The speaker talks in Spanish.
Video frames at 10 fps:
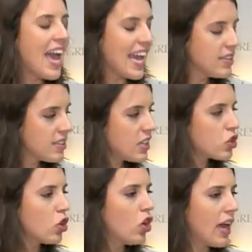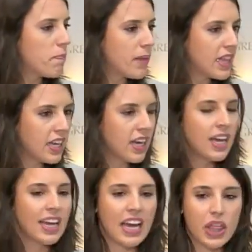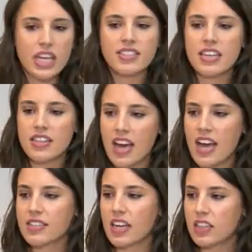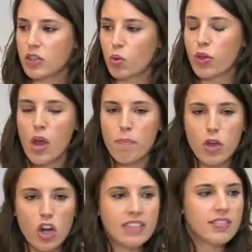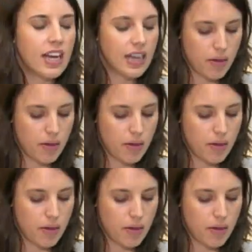e insisto en pedir que cesen ya esa actitud violenta,